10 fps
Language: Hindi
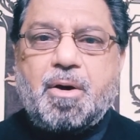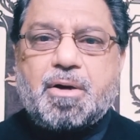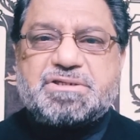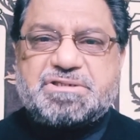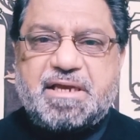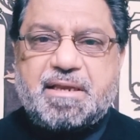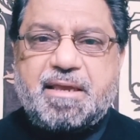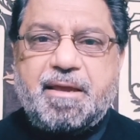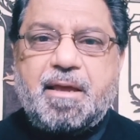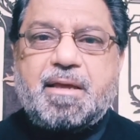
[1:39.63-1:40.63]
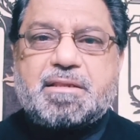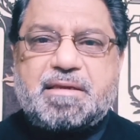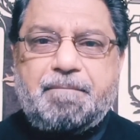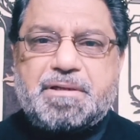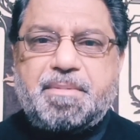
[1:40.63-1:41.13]
और शेर के
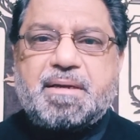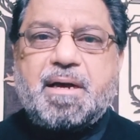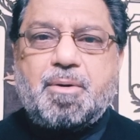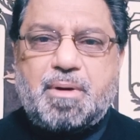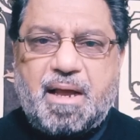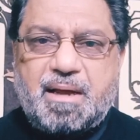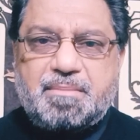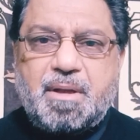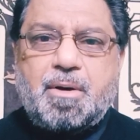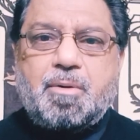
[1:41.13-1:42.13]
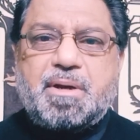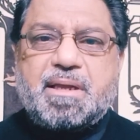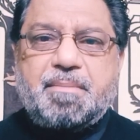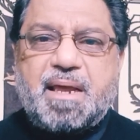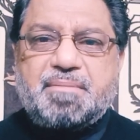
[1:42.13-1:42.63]
इस्टेब्लिशमेंट का ग़ुलाम होने
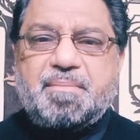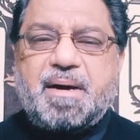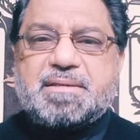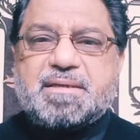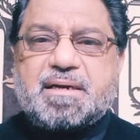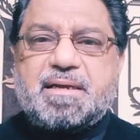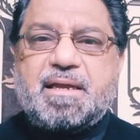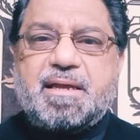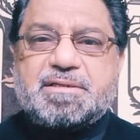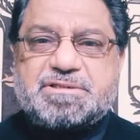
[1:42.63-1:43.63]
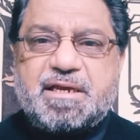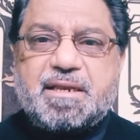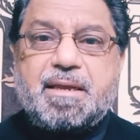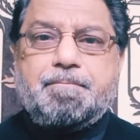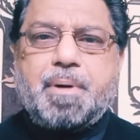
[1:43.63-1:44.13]
के बारे में बात कर रहे हैं शेर
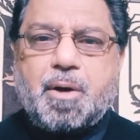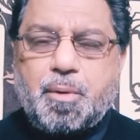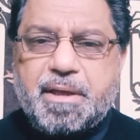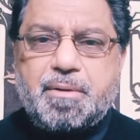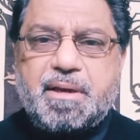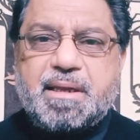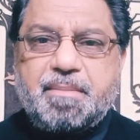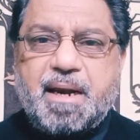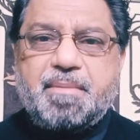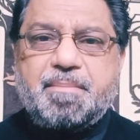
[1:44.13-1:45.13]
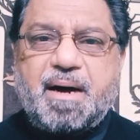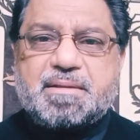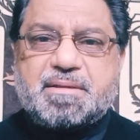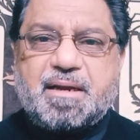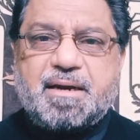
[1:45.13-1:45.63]
के भगोड़े होने के बारे में
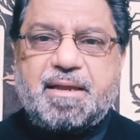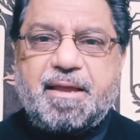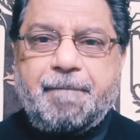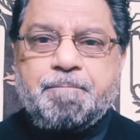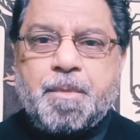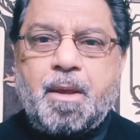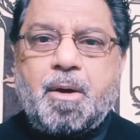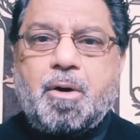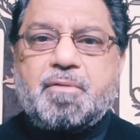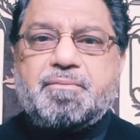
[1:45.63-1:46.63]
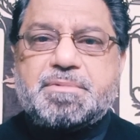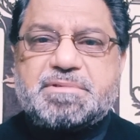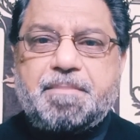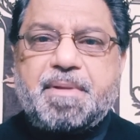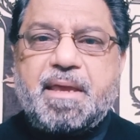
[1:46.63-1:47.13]
बात कर रहे हैं और
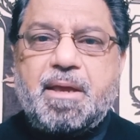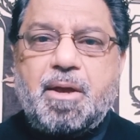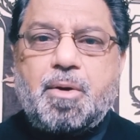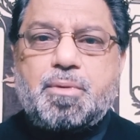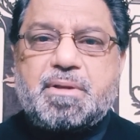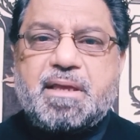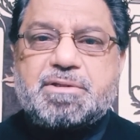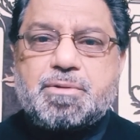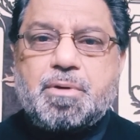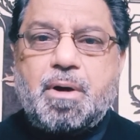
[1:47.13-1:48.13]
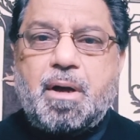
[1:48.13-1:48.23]
जबकि उनके जो